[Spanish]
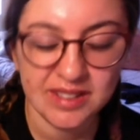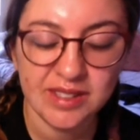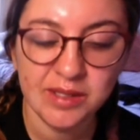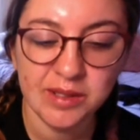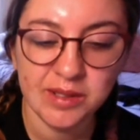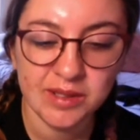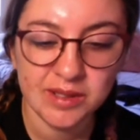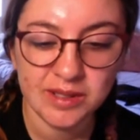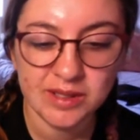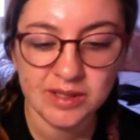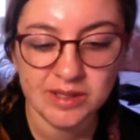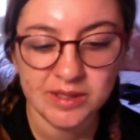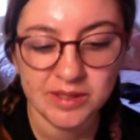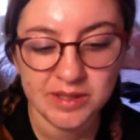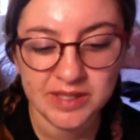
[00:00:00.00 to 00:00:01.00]
yo
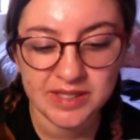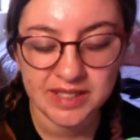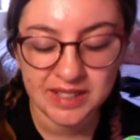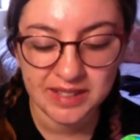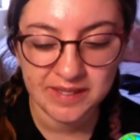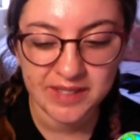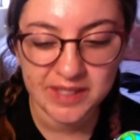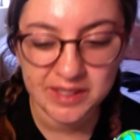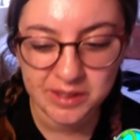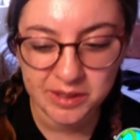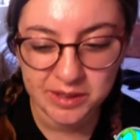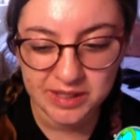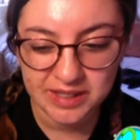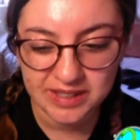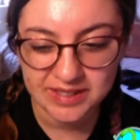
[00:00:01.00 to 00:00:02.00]
lo hice el
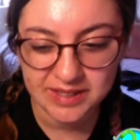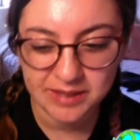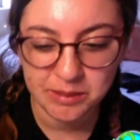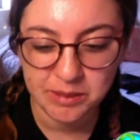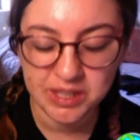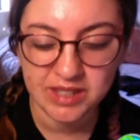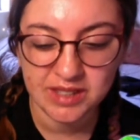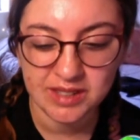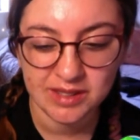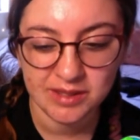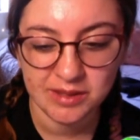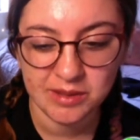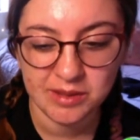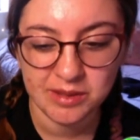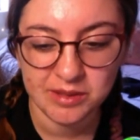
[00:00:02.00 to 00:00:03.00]
evento de
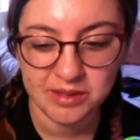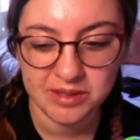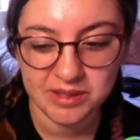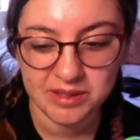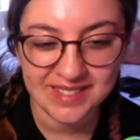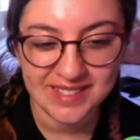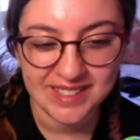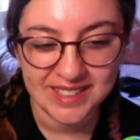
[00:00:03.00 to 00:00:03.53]
lanzamiento y todo eso.